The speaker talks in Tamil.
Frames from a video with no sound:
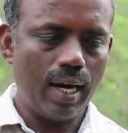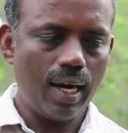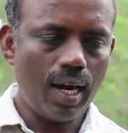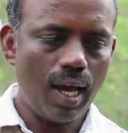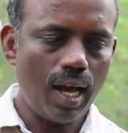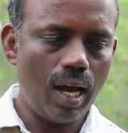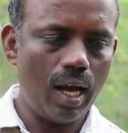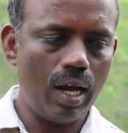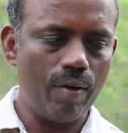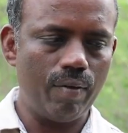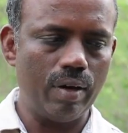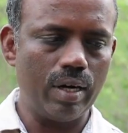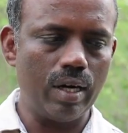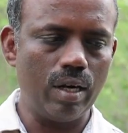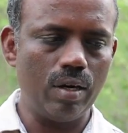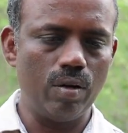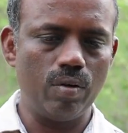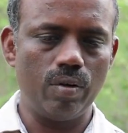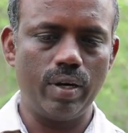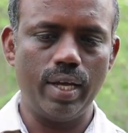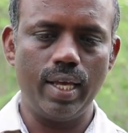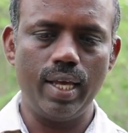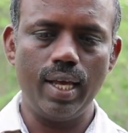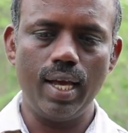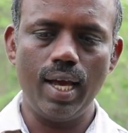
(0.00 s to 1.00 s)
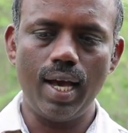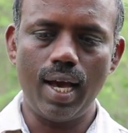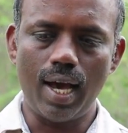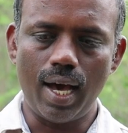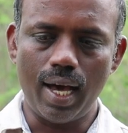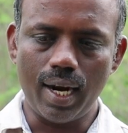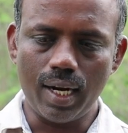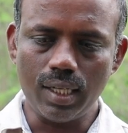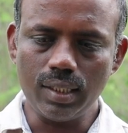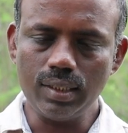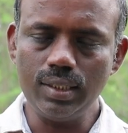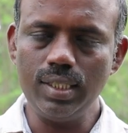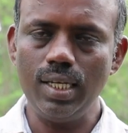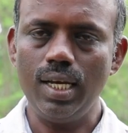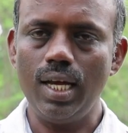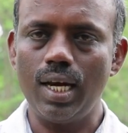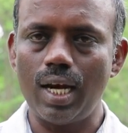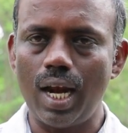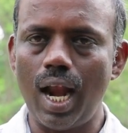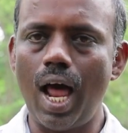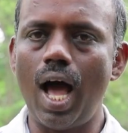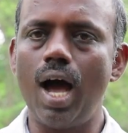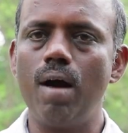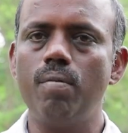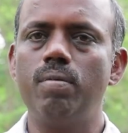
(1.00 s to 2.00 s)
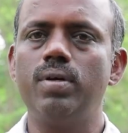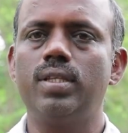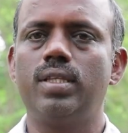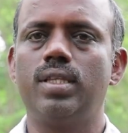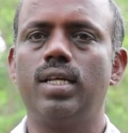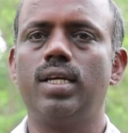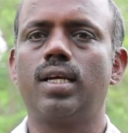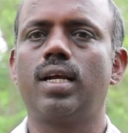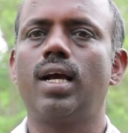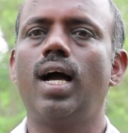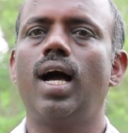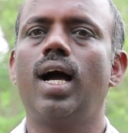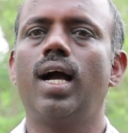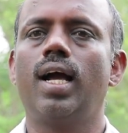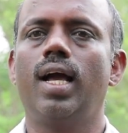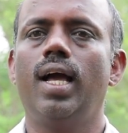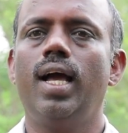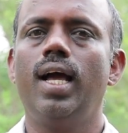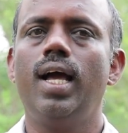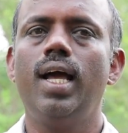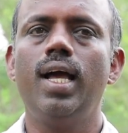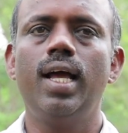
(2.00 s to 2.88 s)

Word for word: அண்ணா அவர்களுடைய அரசியல் லாபத்திற்காக